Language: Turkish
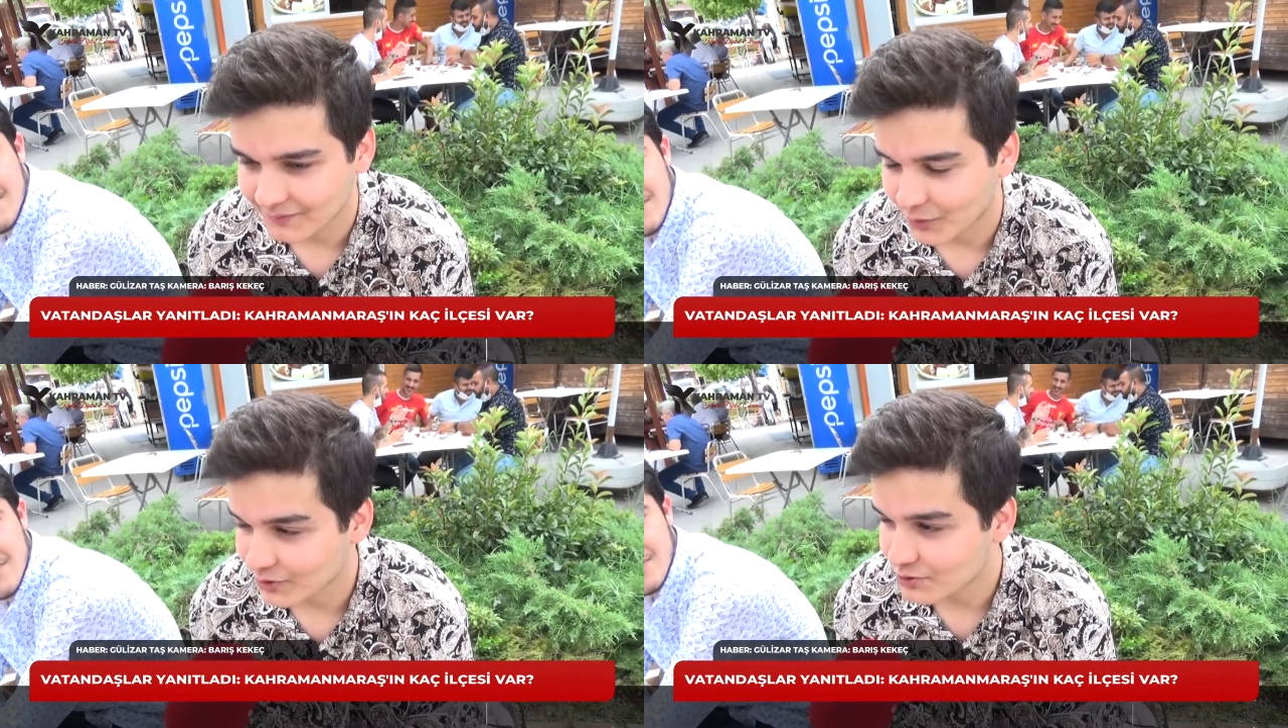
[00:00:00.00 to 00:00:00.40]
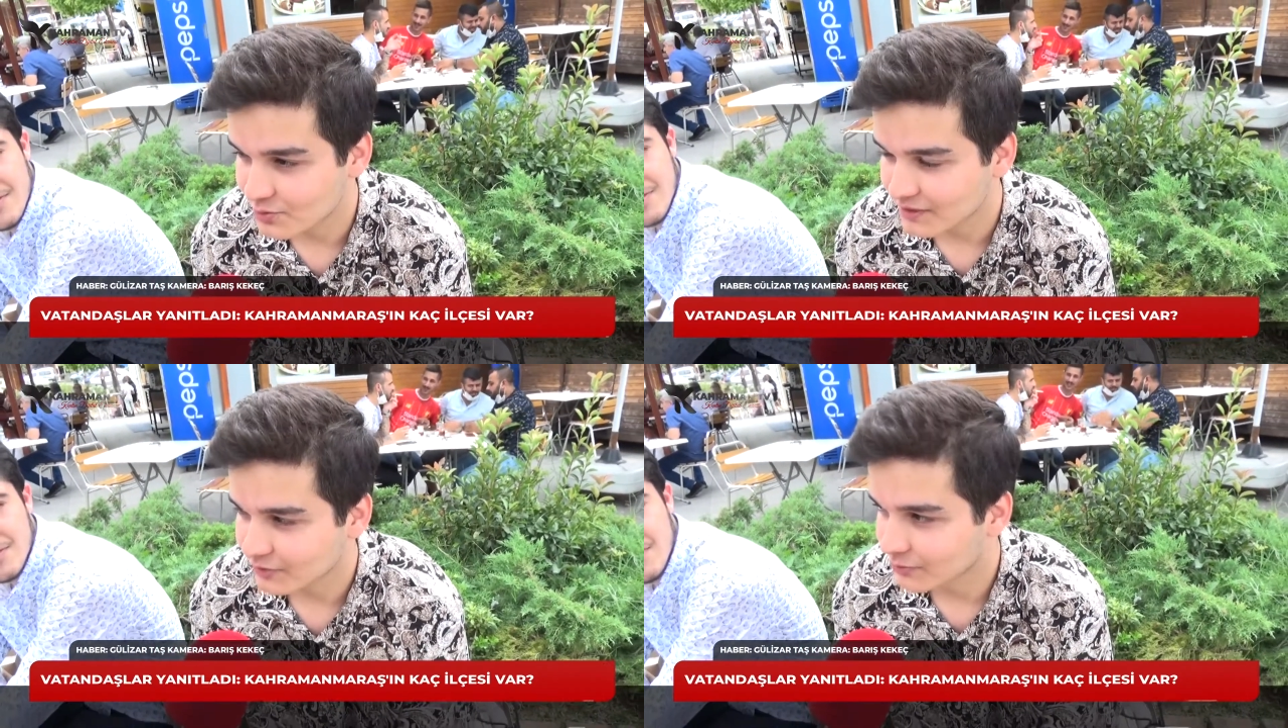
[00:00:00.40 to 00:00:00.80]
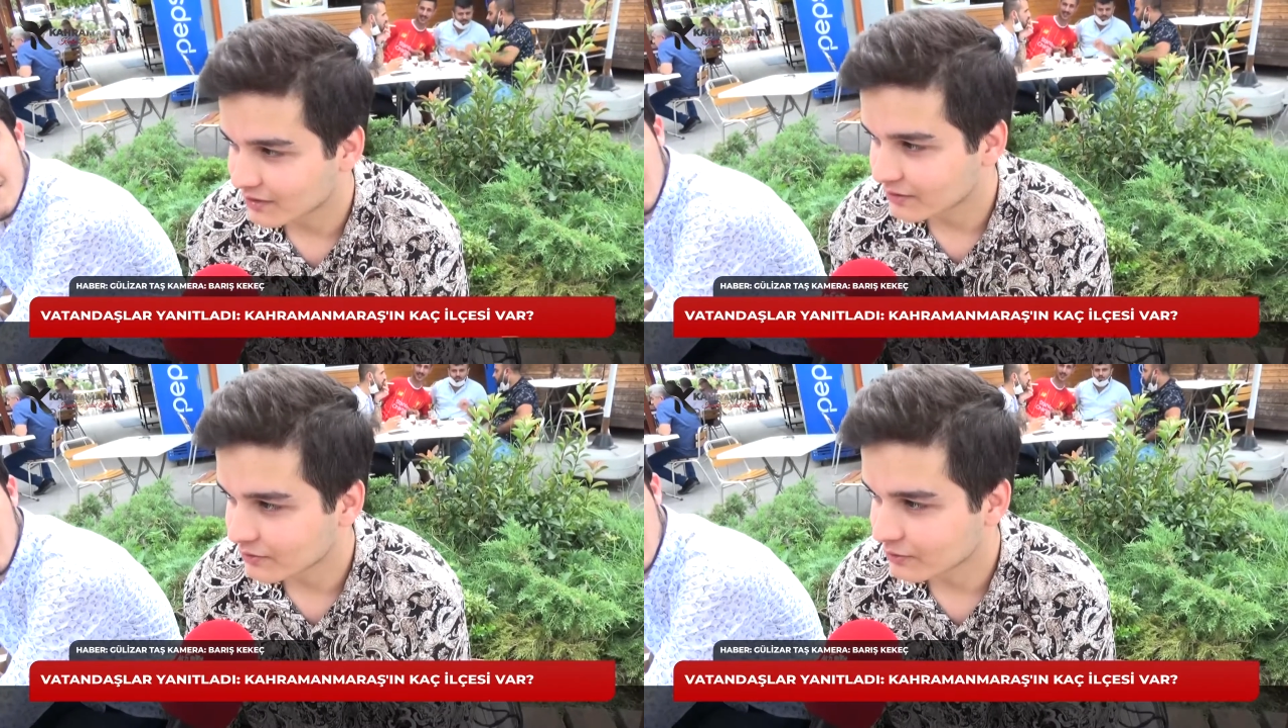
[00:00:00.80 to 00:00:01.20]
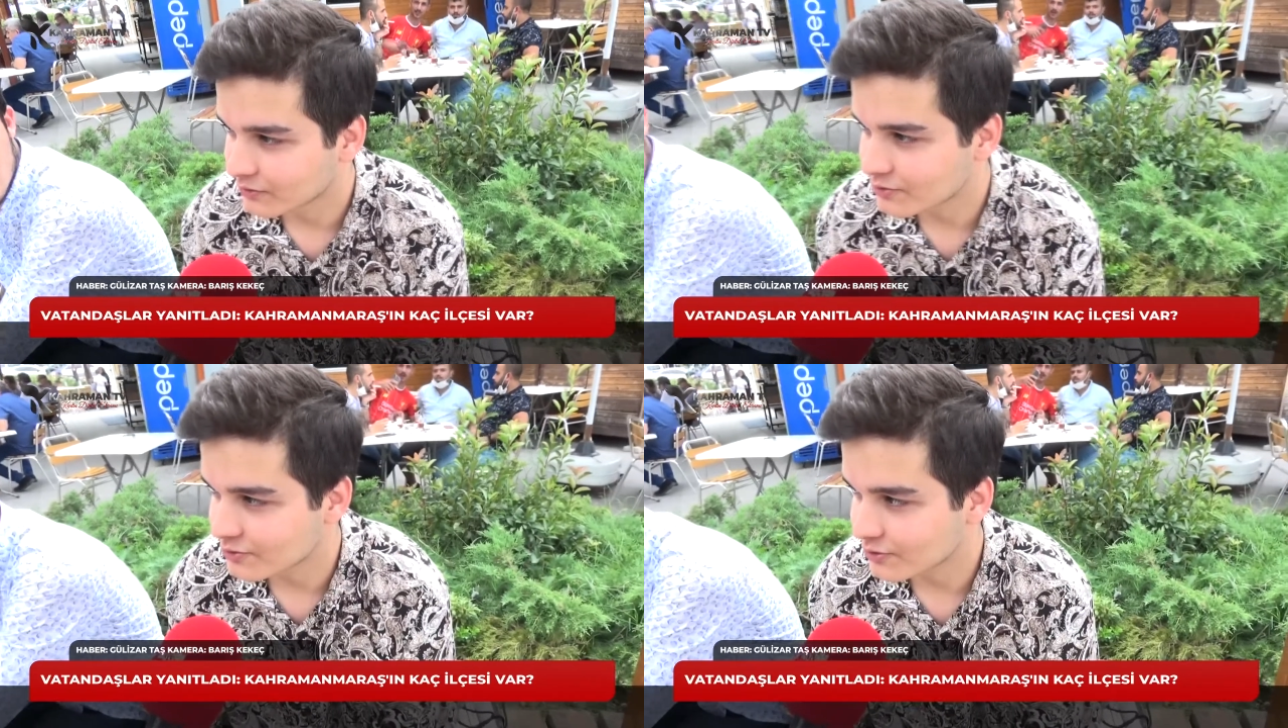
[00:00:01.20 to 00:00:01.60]
12 Şubat
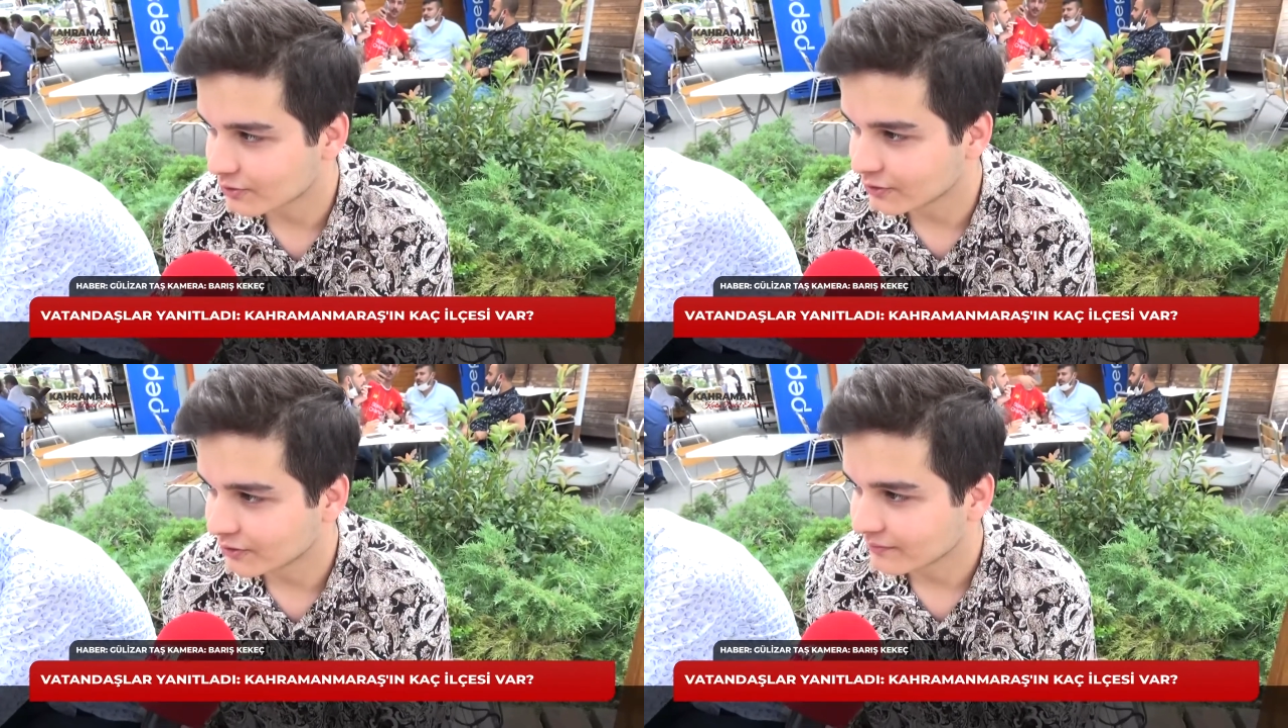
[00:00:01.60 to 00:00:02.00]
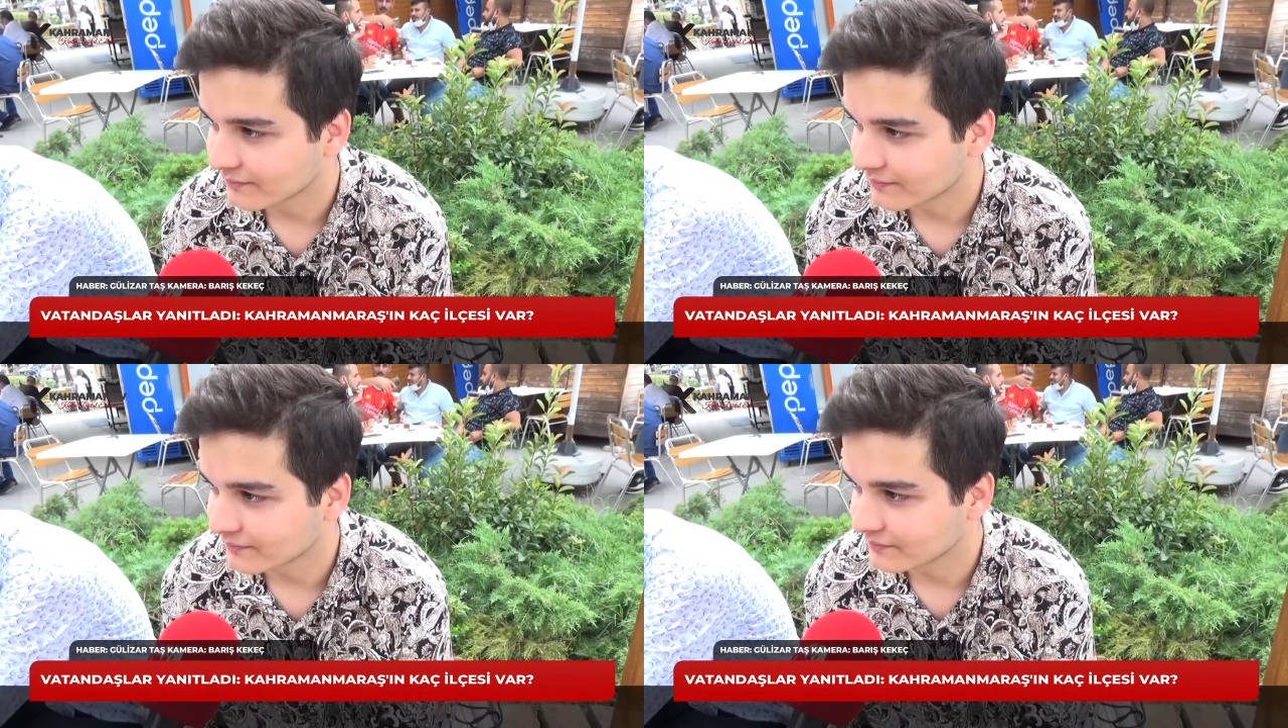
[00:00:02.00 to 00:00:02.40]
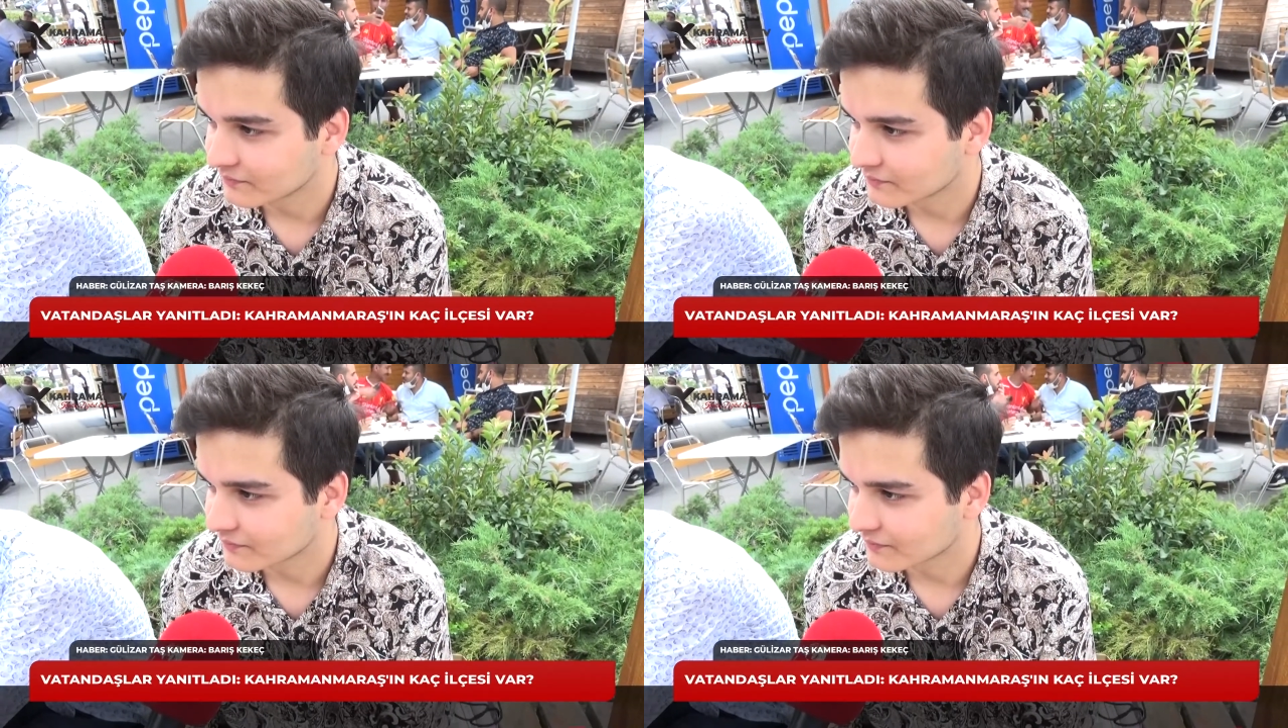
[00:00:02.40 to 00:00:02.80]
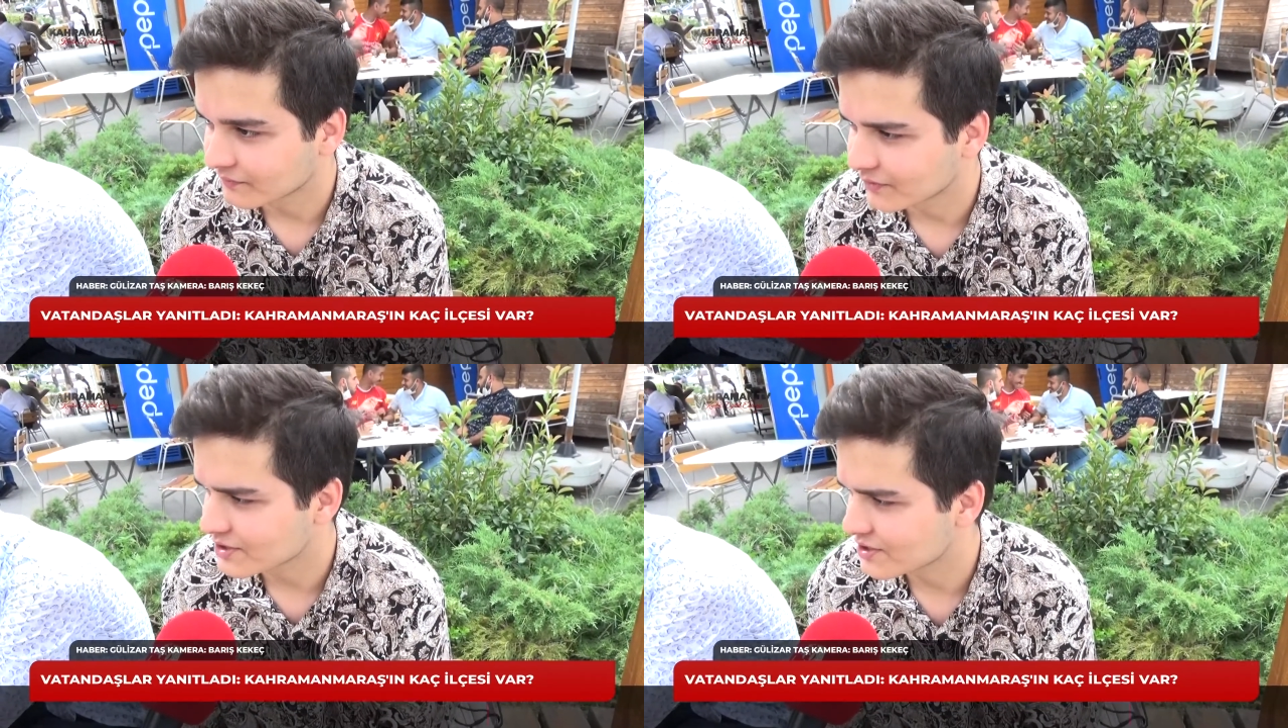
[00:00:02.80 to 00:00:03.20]
Dulkadiroğlu, Türkoğlu,
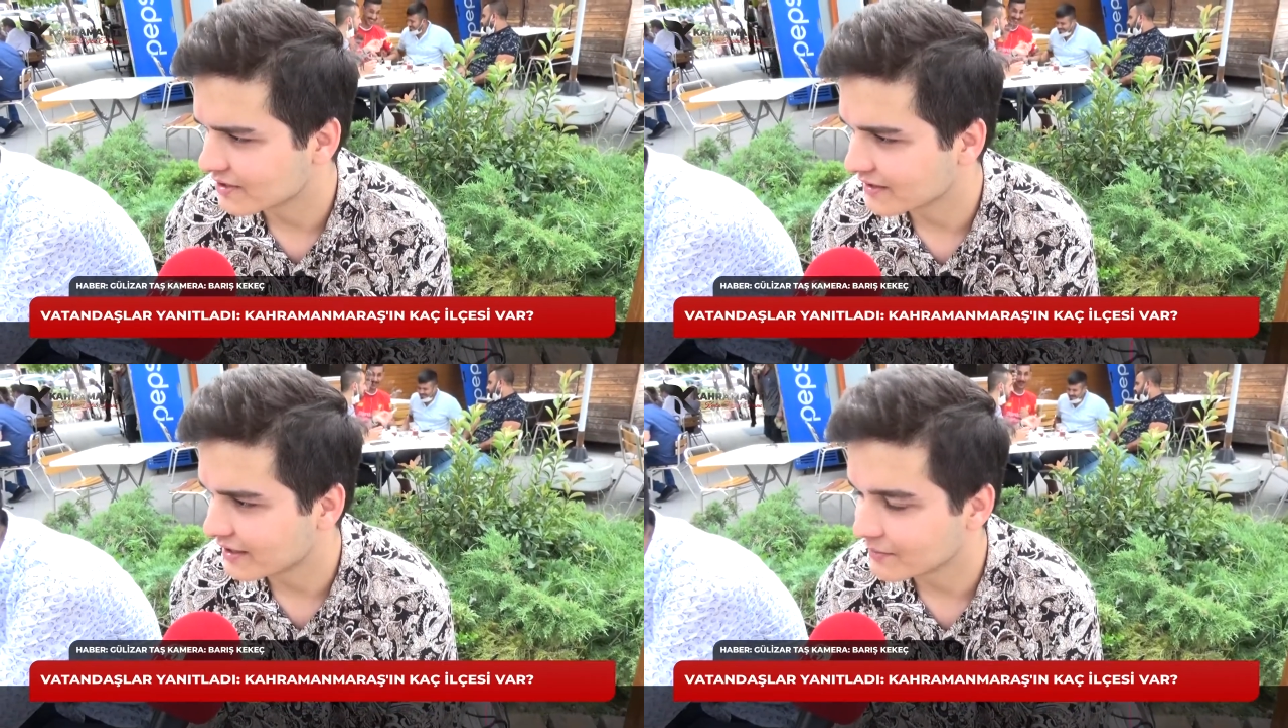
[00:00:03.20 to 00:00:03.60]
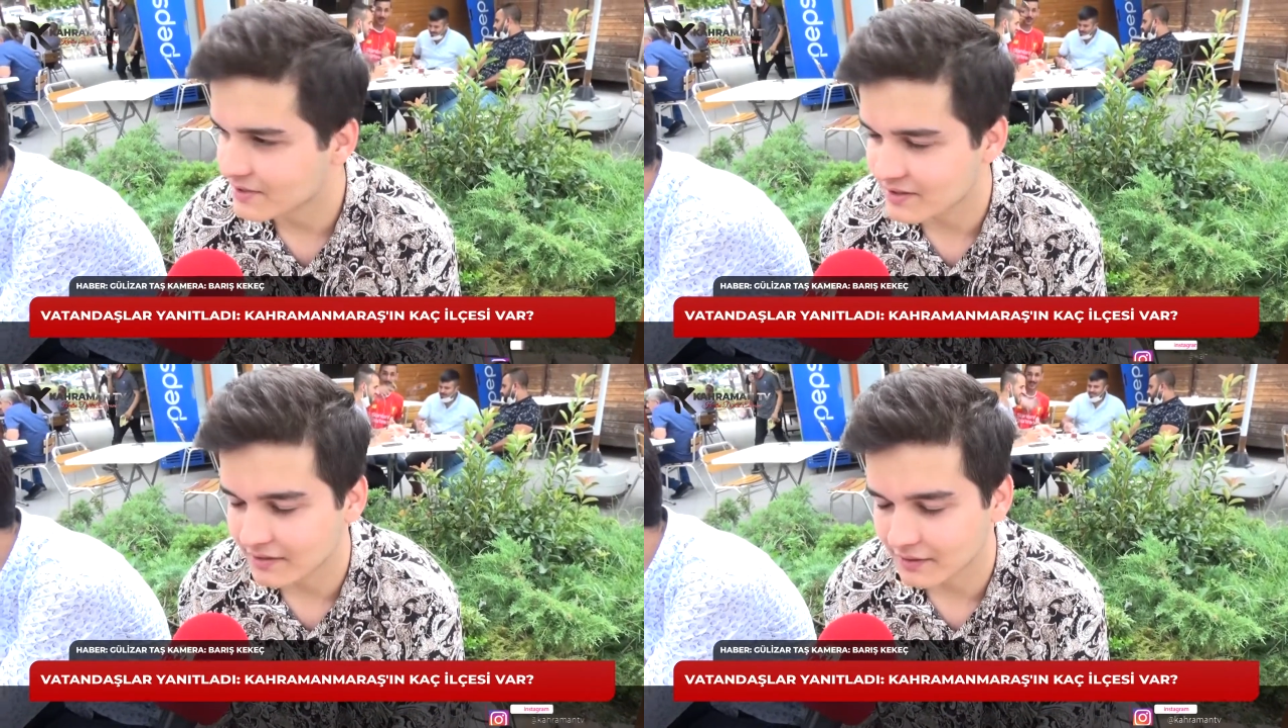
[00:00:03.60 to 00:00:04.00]
Başka Elbistan,